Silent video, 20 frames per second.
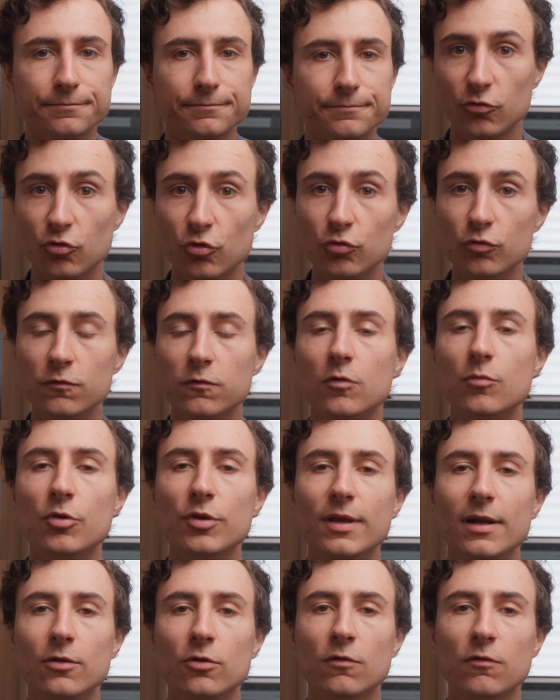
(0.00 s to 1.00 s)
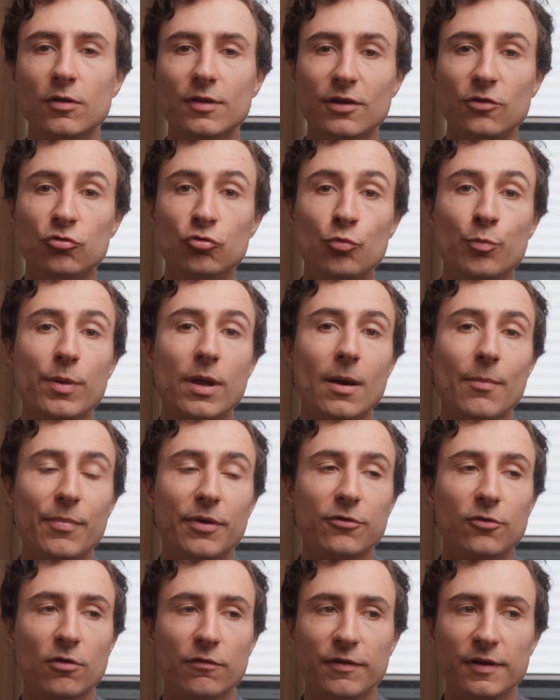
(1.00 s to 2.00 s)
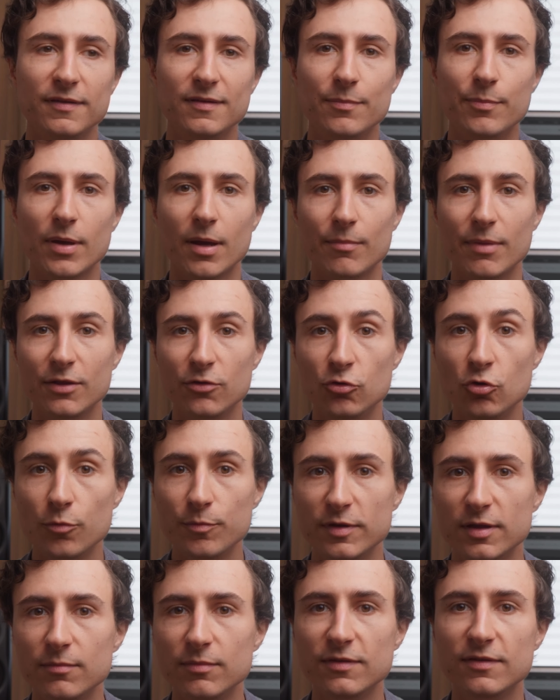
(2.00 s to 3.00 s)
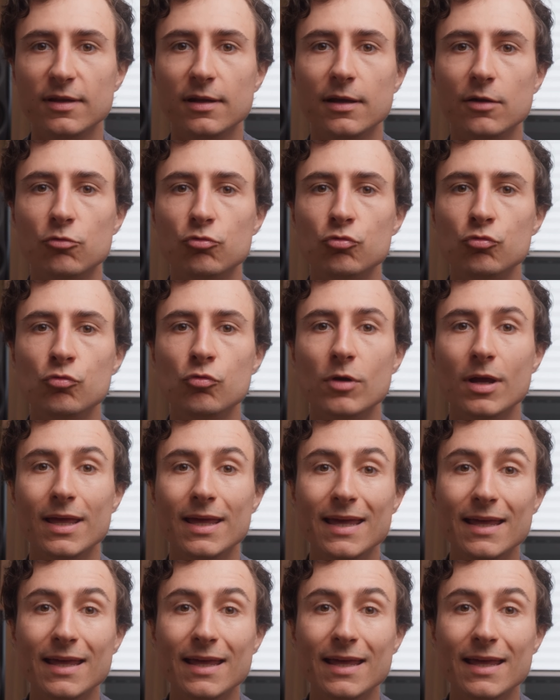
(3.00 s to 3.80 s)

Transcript: Ce nouveau modèle de vente est super parce qu'en fait il permet d'optimiser les coûts